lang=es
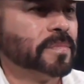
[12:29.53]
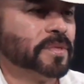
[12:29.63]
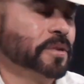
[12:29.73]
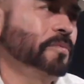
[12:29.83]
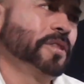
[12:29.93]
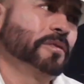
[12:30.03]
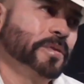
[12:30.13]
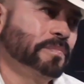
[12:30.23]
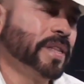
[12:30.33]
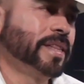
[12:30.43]
Sí, cuando
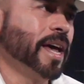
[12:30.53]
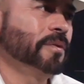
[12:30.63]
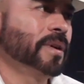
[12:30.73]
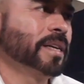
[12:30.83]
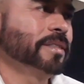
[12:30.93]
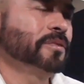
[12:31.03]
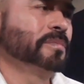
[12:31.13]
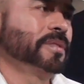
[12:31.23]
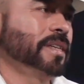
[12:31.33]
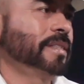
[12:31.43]
me invitaron hace
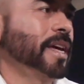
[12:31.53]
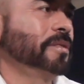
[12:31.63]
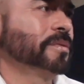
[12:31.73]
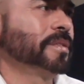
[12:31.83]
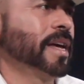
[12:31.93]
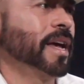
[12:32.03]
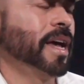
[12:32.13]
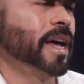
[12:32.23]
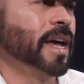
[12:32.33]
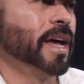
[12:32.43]
como seis años a,
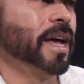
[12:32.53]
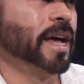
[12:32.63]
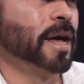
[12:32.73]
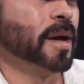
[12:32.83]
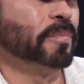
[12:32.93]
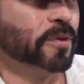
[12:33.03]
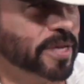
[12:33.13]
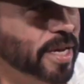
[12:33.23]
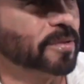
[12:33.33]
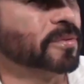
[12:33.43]
a, a,
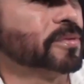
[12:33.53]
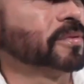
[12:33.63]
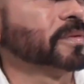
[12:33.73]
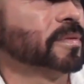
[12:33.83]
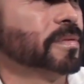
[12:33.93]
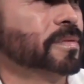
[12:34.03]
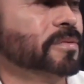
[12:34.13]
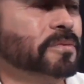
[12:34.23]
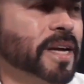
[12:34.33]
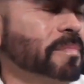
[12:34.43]
proyectos,
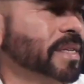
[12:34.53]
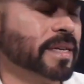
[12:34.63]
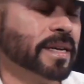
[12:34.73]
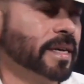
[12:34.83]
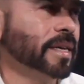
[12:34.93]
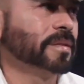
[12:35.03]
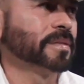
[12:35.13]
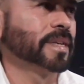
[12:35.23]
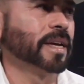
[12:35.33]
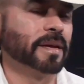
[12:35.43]
nunca me salí, o
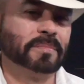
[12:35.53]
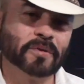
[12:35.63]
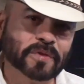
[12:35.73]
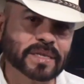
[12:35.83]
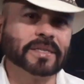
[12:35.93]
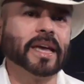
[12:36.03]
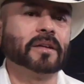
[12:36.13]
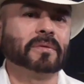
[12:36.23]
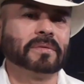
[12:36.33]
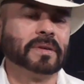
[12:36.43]
sea, me
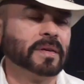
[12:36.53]
ofrecieron,